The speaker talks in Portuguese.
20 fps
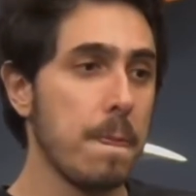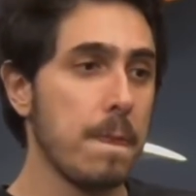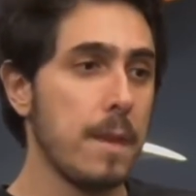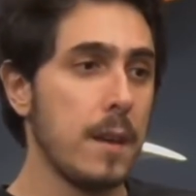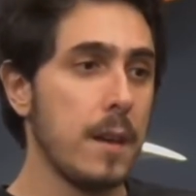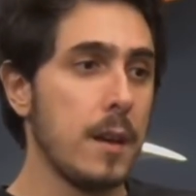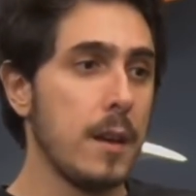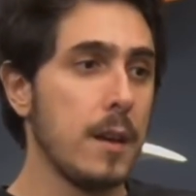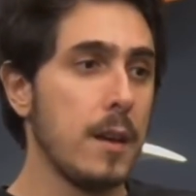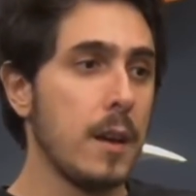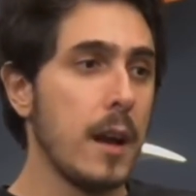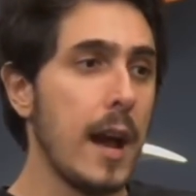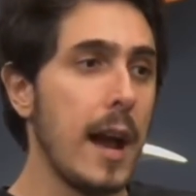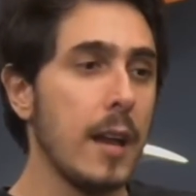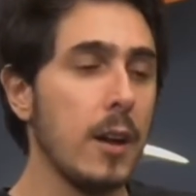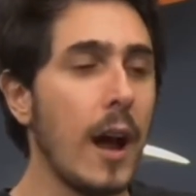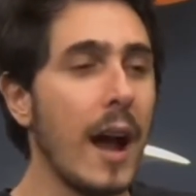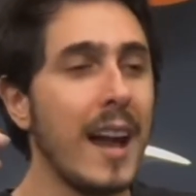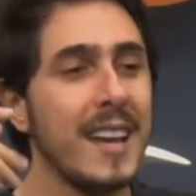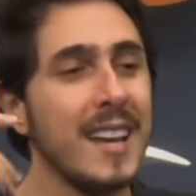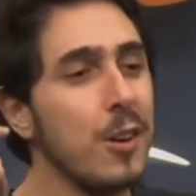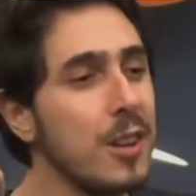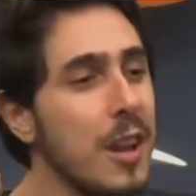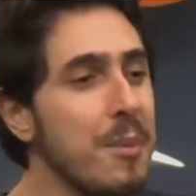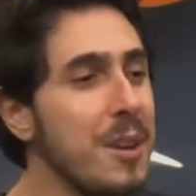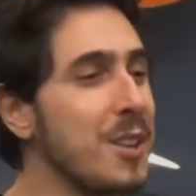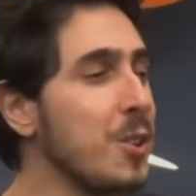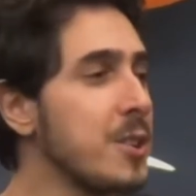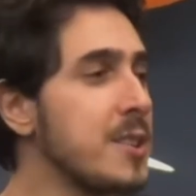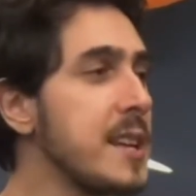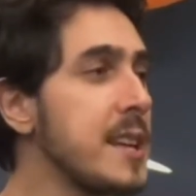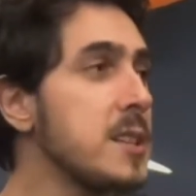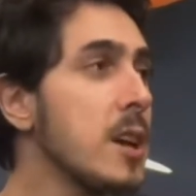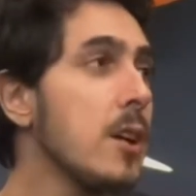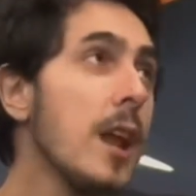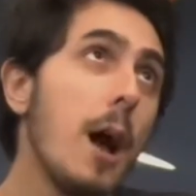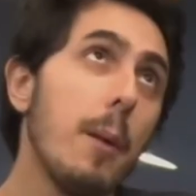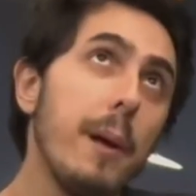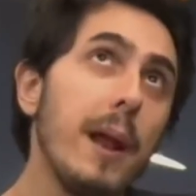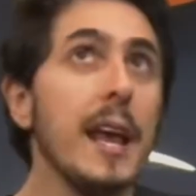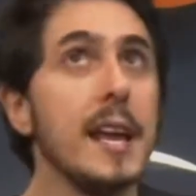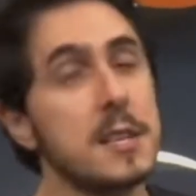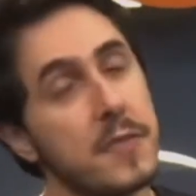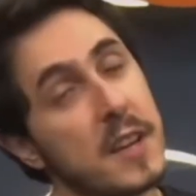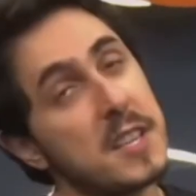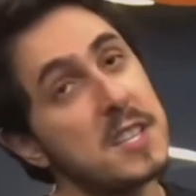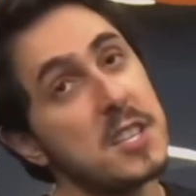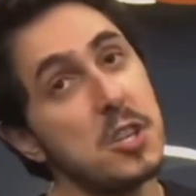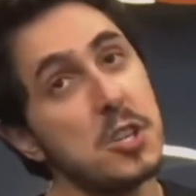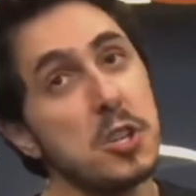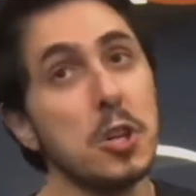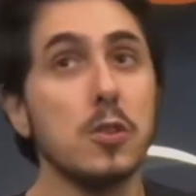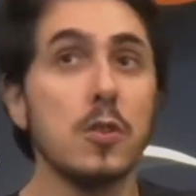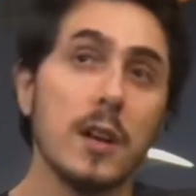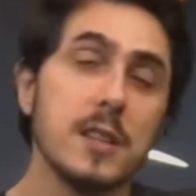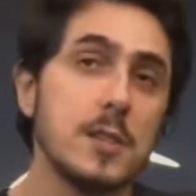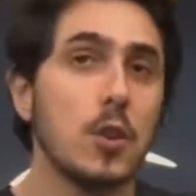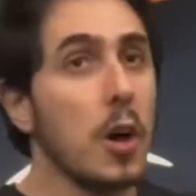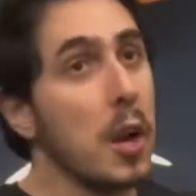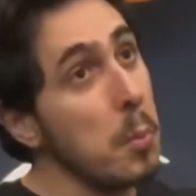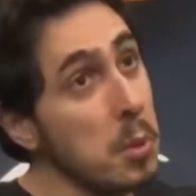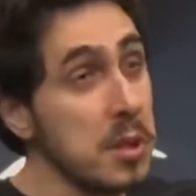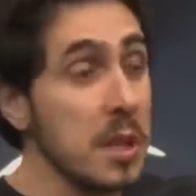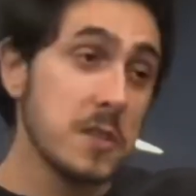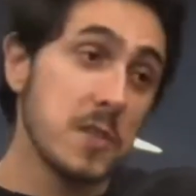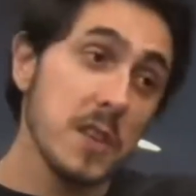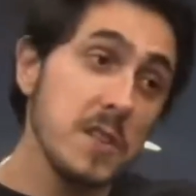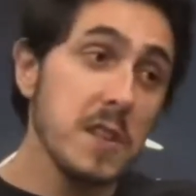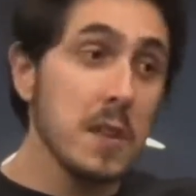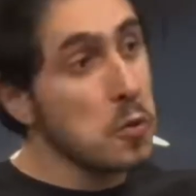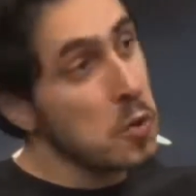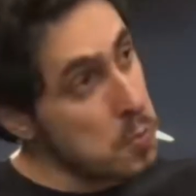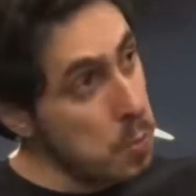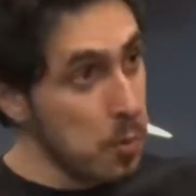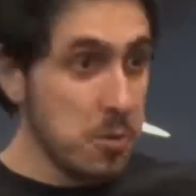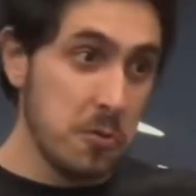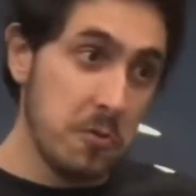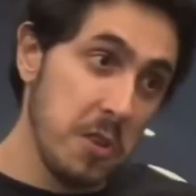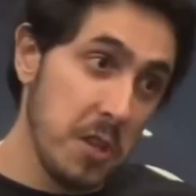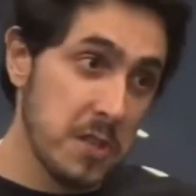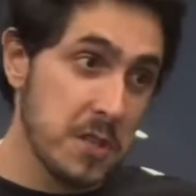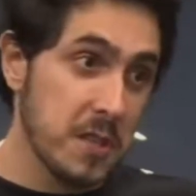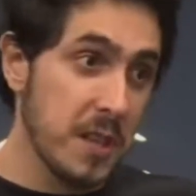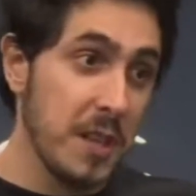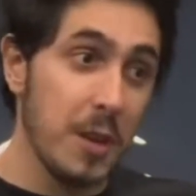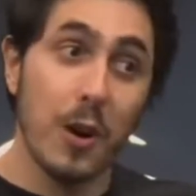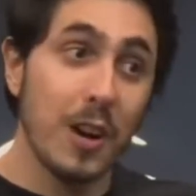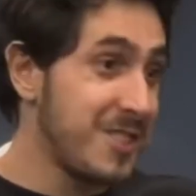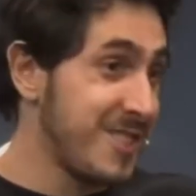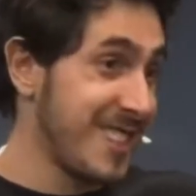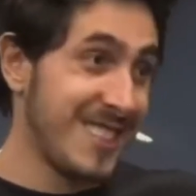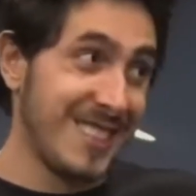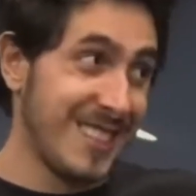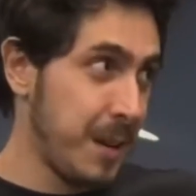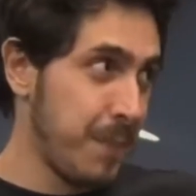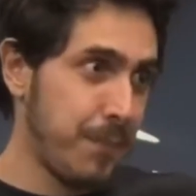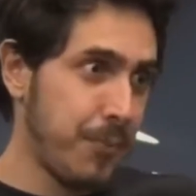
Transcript: Entendi. Aí, aí eu, na minha inocência, Cadê... ah, beleza, faz sentido. As histórias muitas vezes têm dois pontos de vista. E eu acho tanto que.